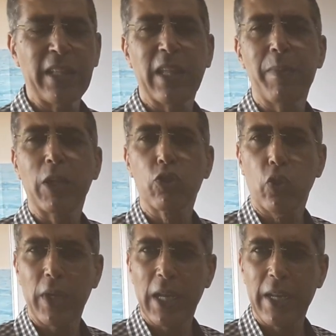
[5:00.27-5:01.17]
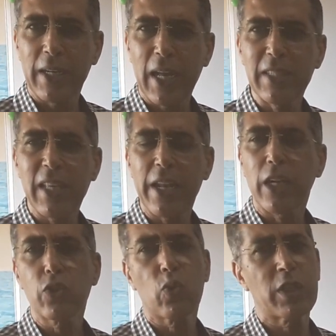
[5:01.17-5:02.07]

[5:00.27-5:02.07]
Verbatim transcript: عندما ننظر إلى النص النص